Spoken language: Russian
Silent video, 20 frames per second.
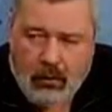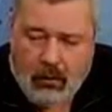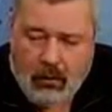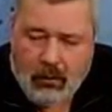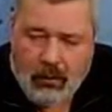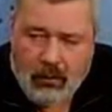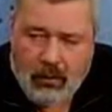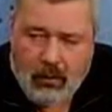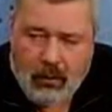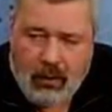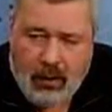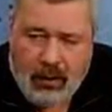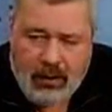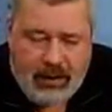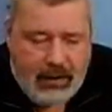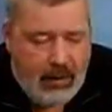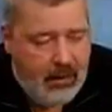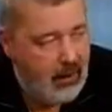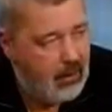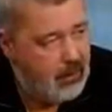Э, для
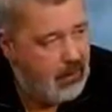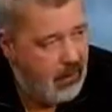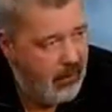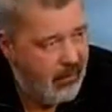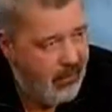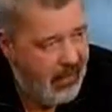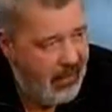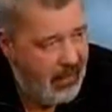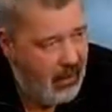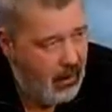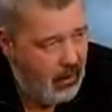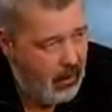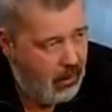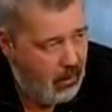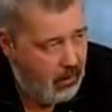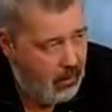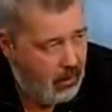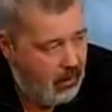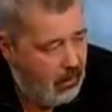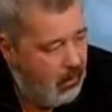сильных
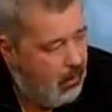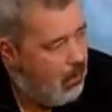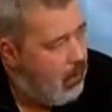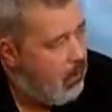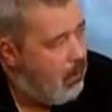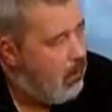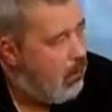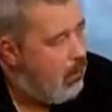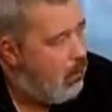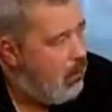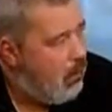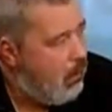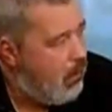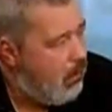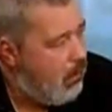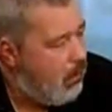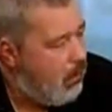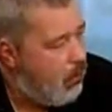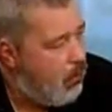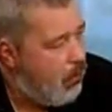сравнений,
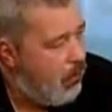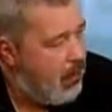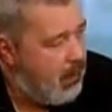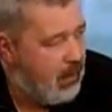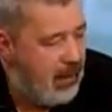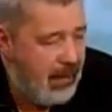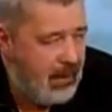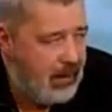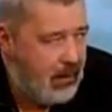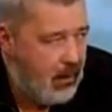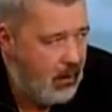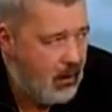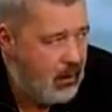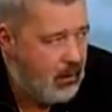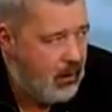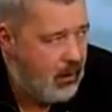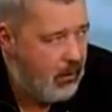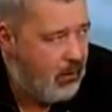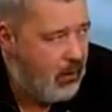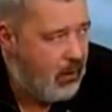э, для
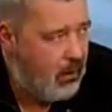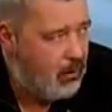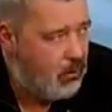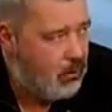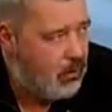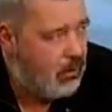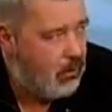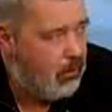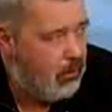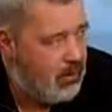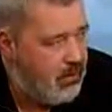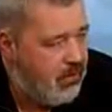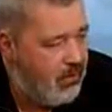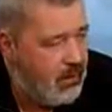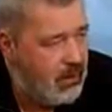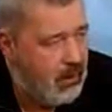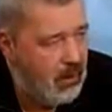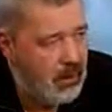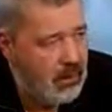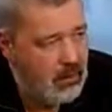сильных сравнений нужно иметь
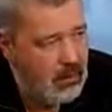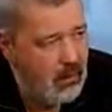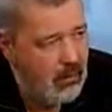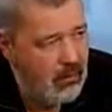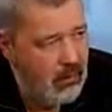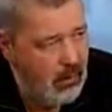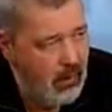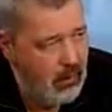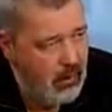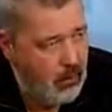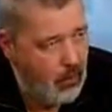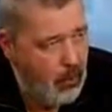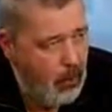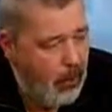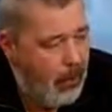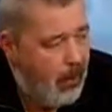веские основания.